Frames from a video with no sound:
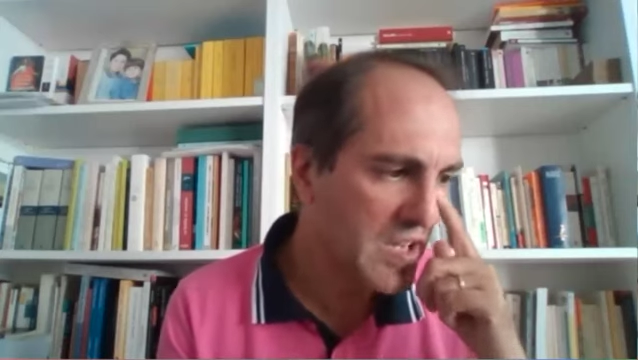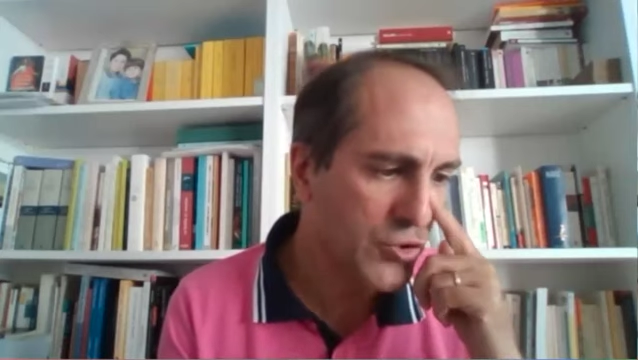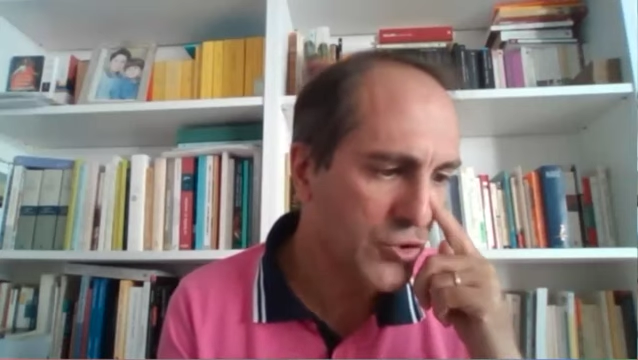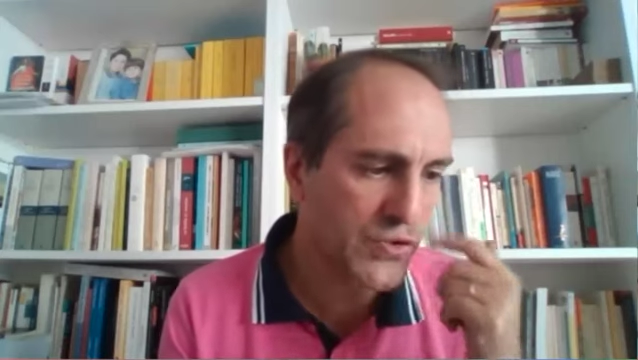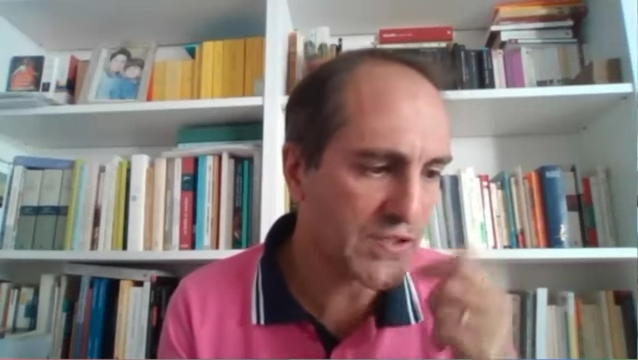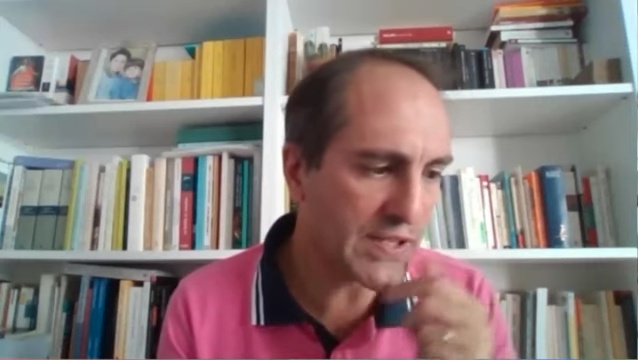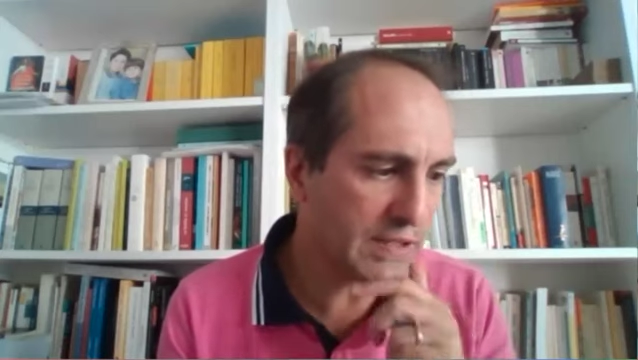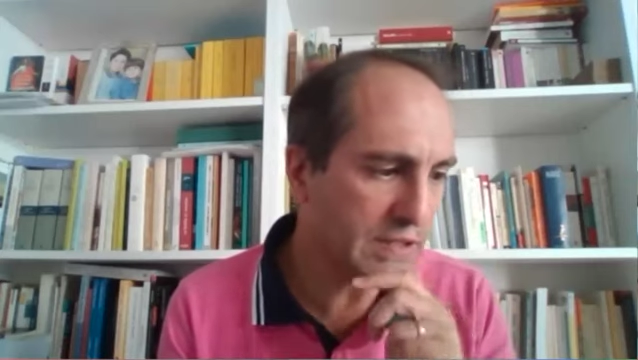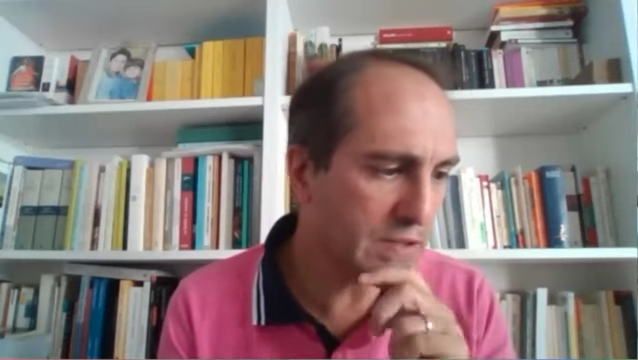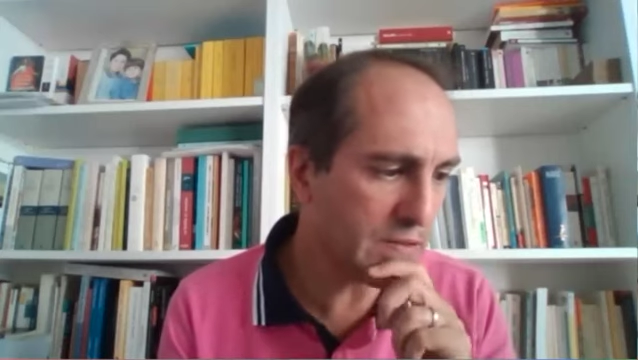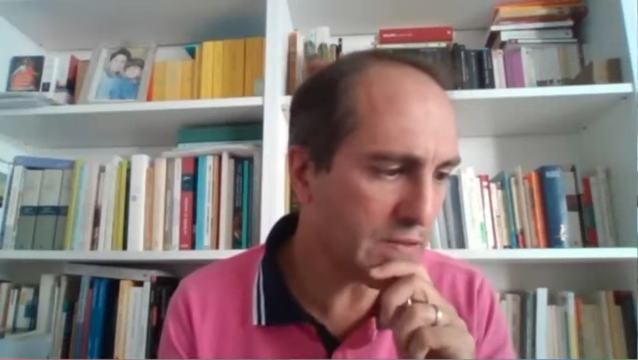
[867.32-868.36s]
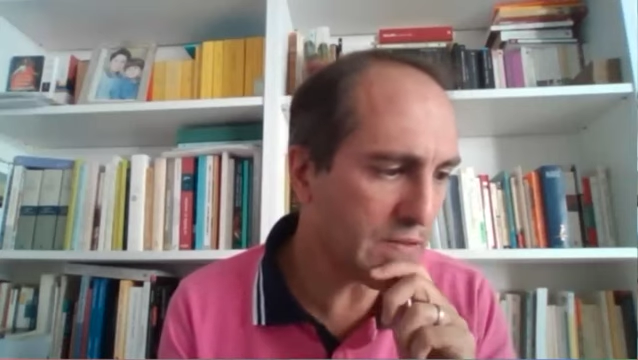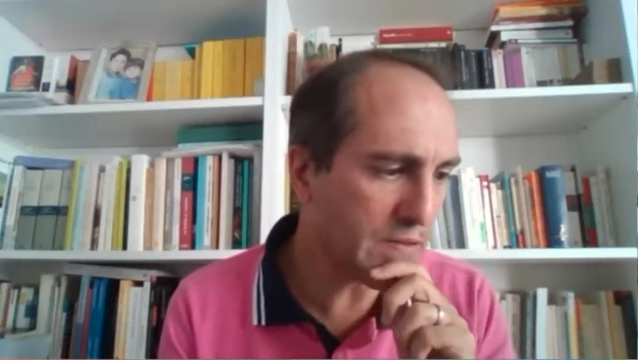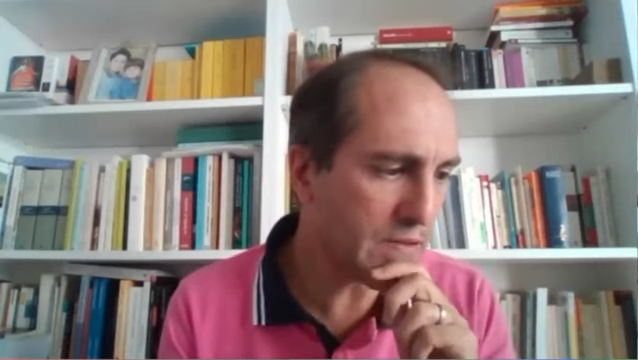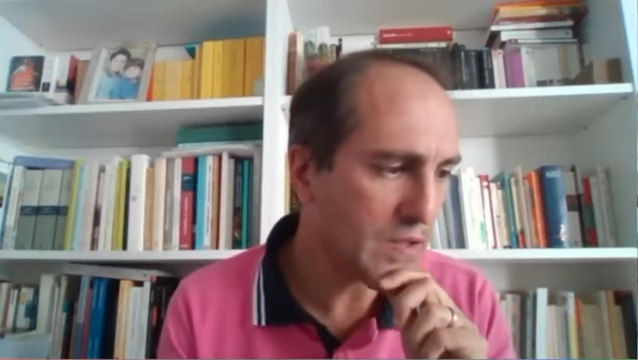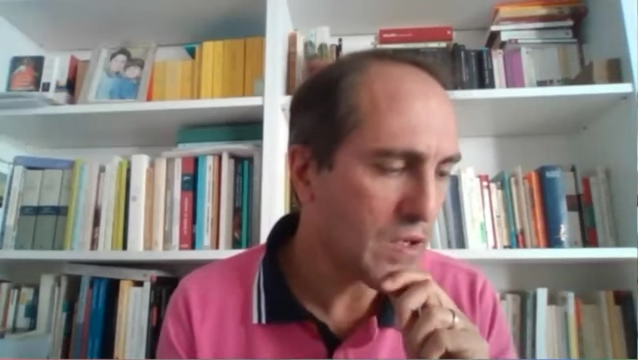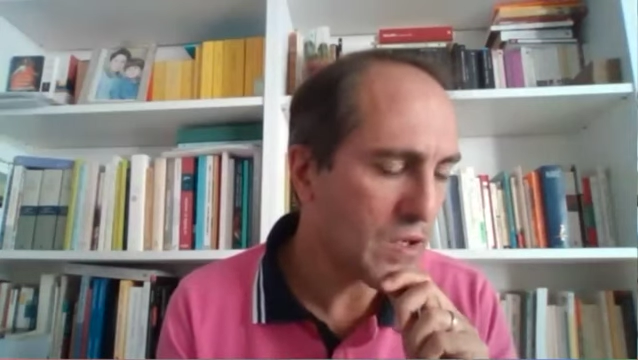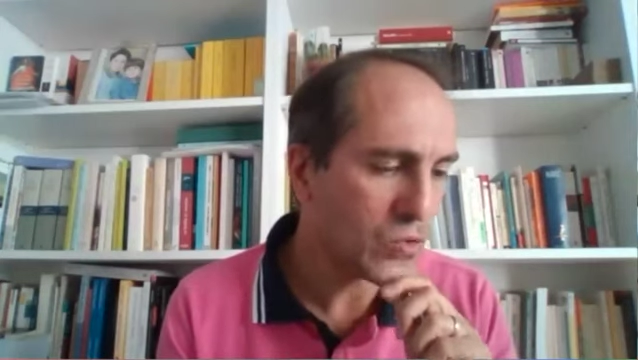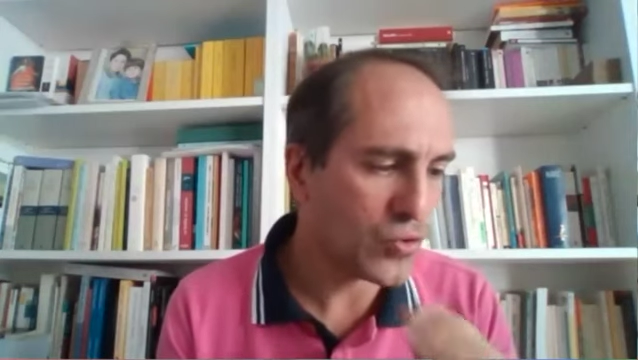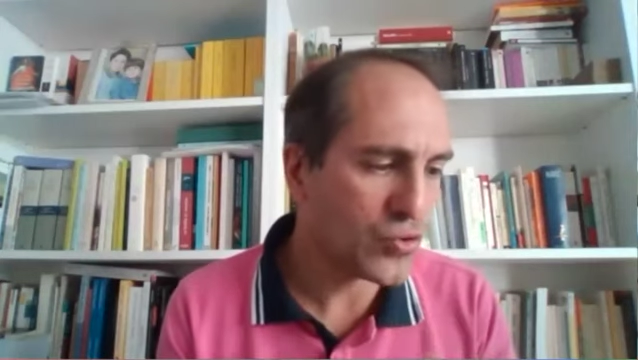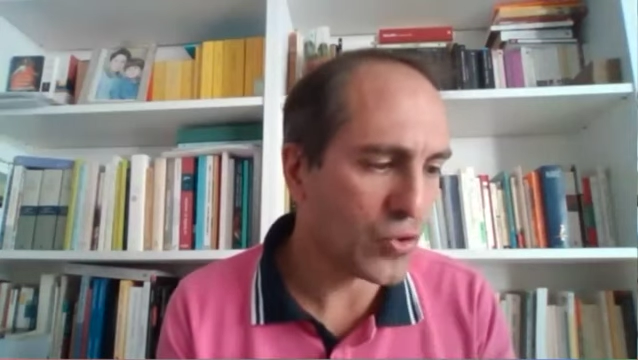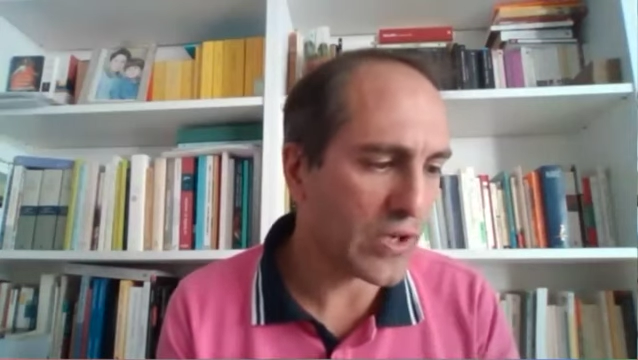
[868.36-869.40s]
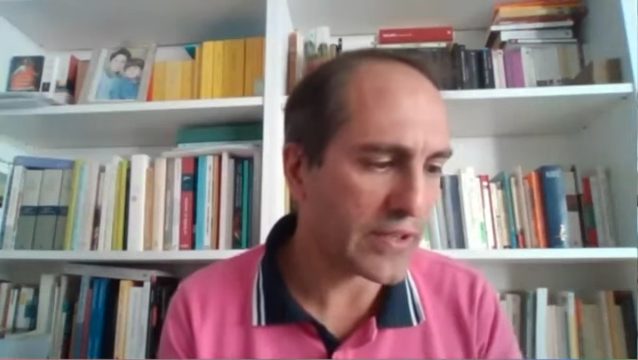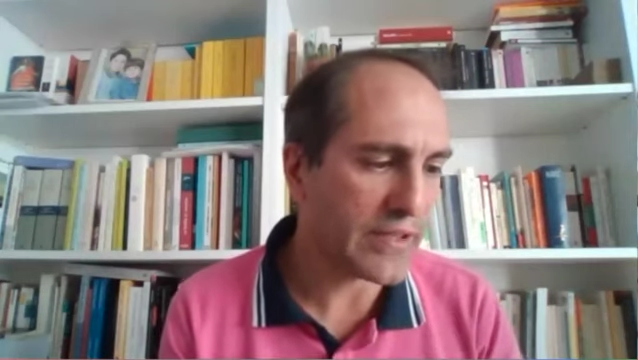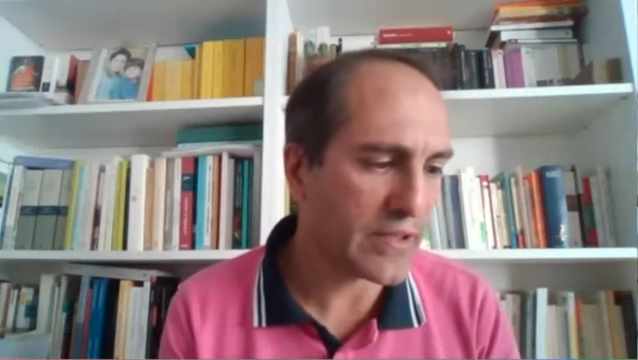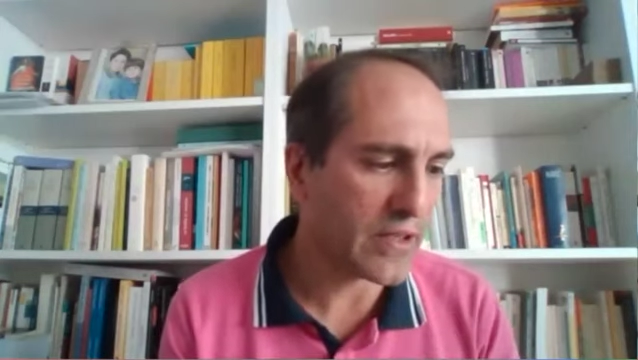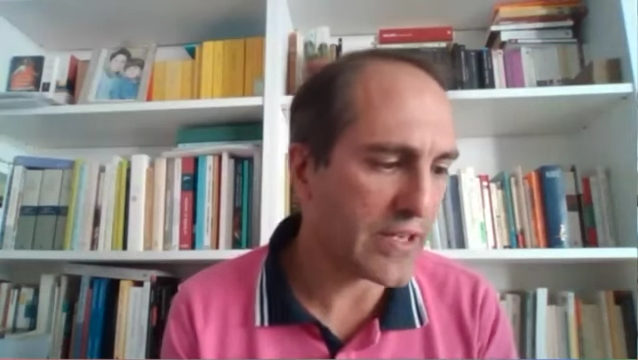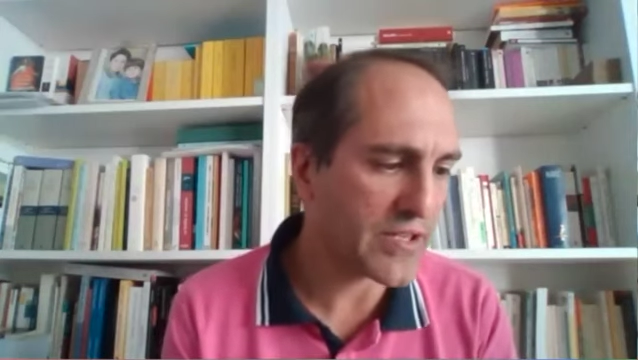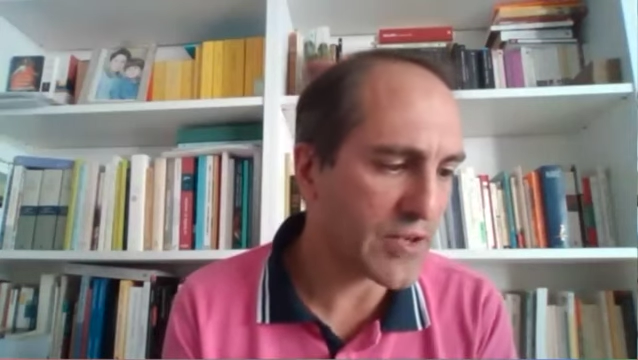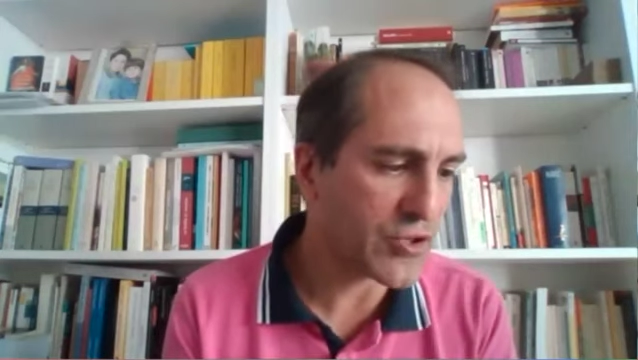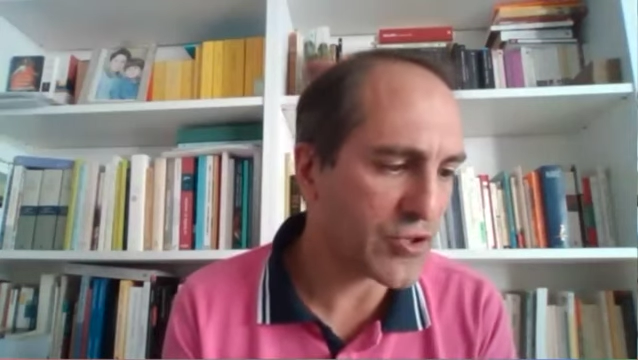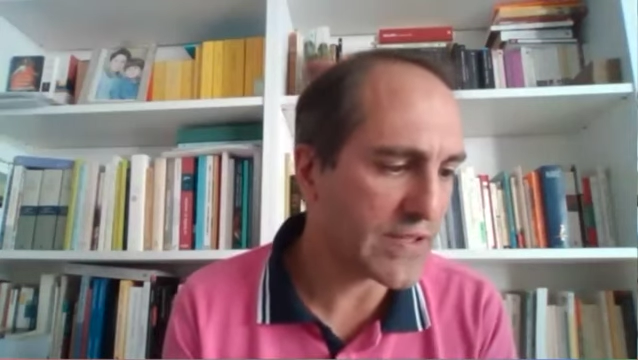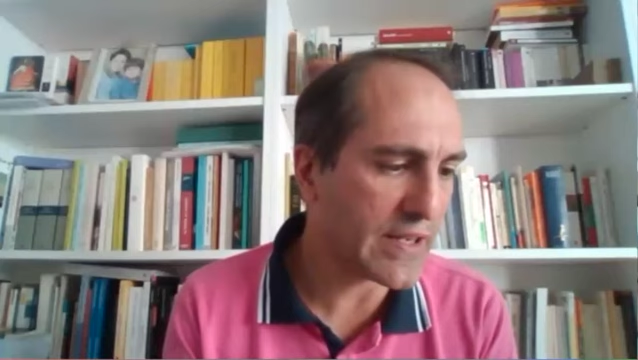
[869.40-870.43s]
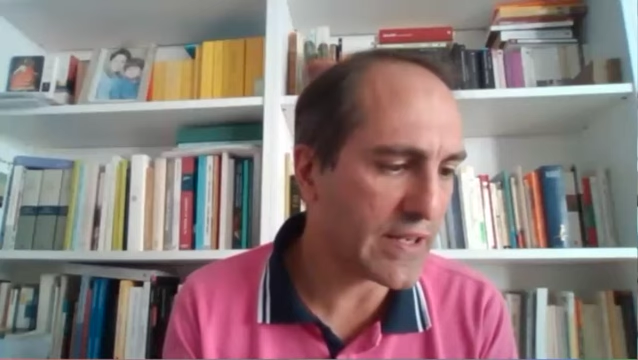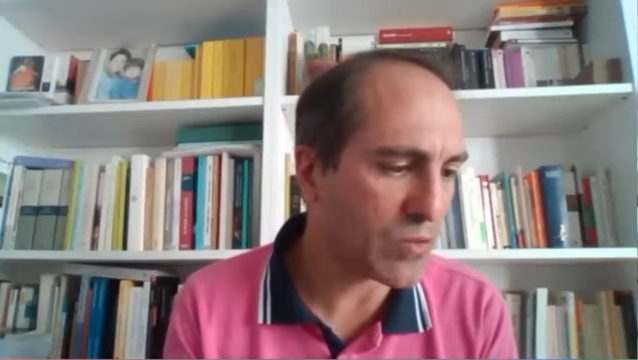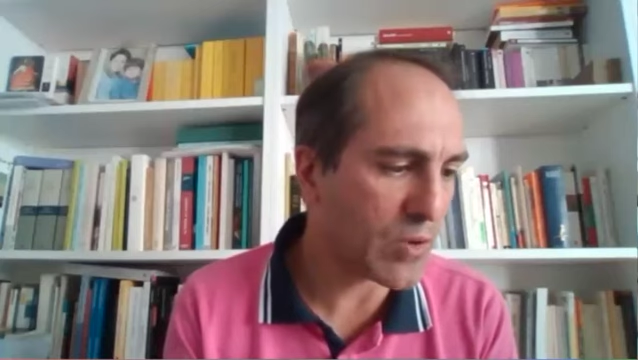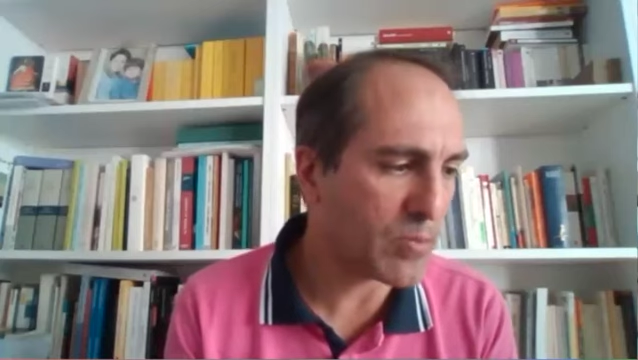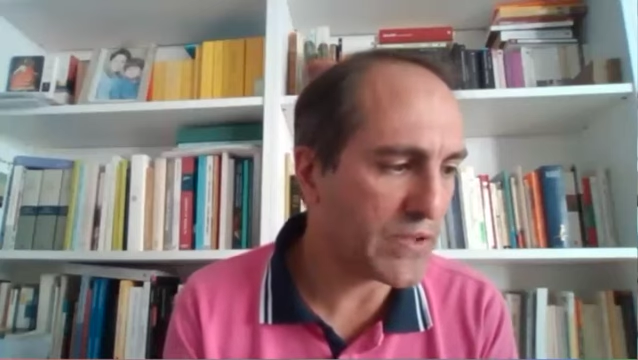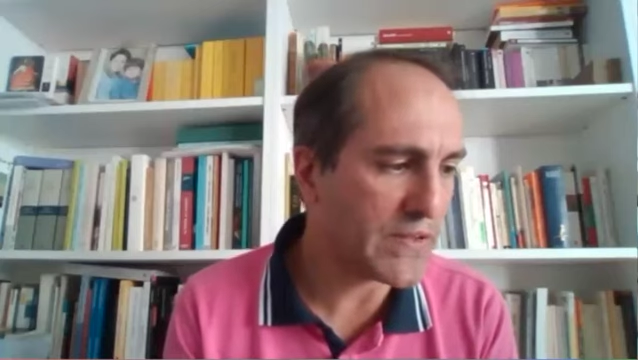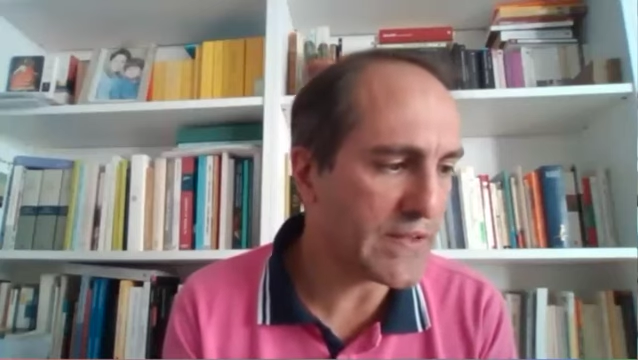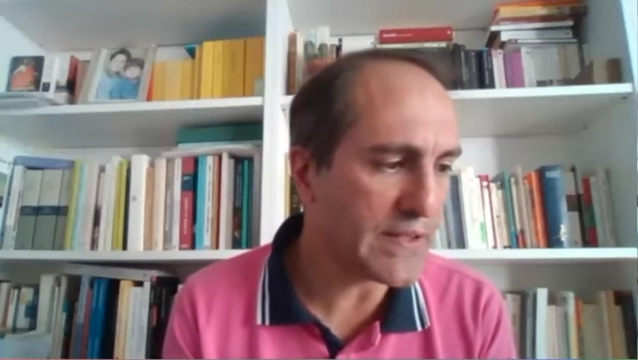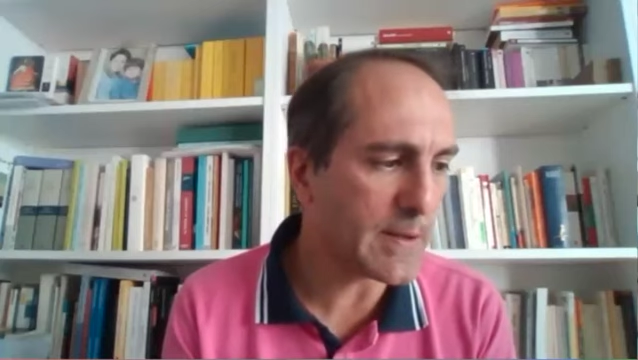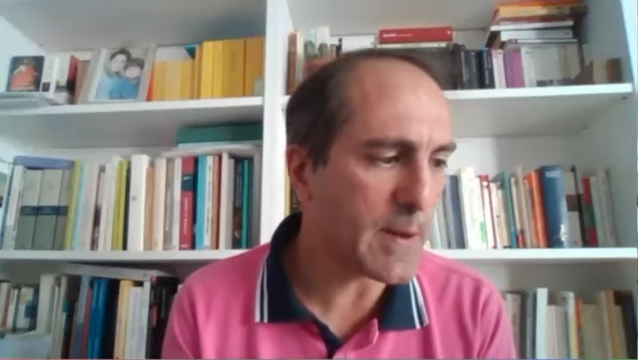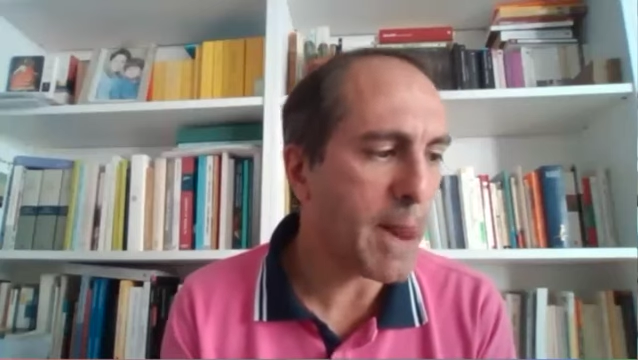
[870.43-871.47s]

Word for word: Je cite, toujours l'article Lèse-Majesté en droit politique,